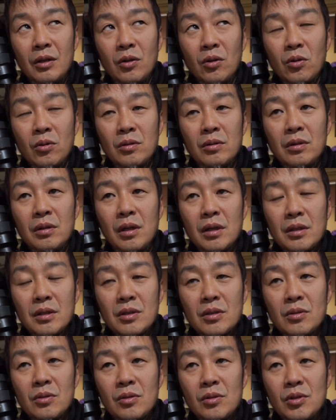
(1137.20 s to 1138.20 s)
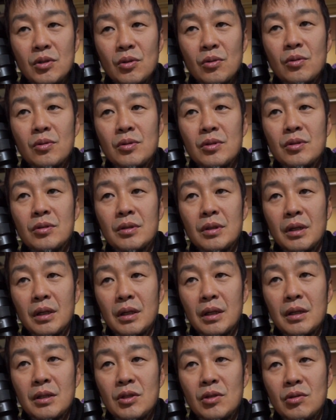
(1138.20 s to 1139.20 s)
6月の上旬か
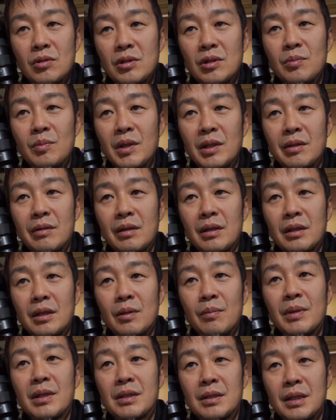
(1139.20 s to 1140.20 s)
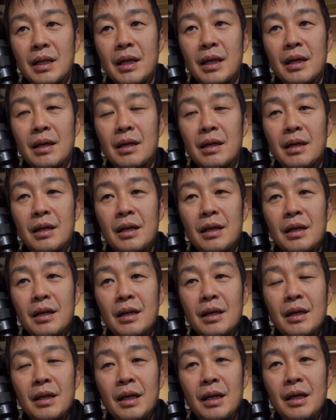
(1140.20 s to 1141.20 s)
な中旬までは来ますね
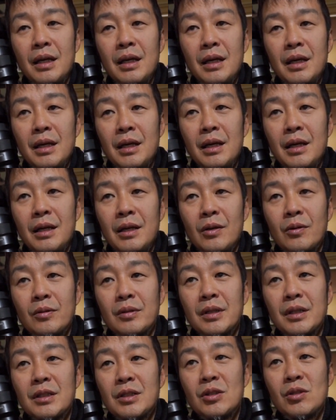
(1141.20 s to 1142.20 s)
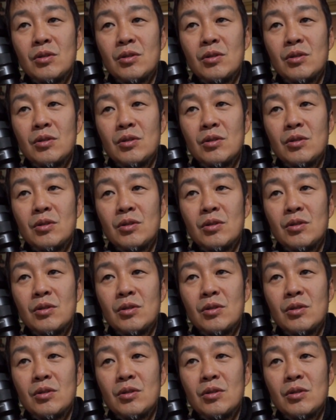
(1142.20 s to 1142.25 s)
えー、6月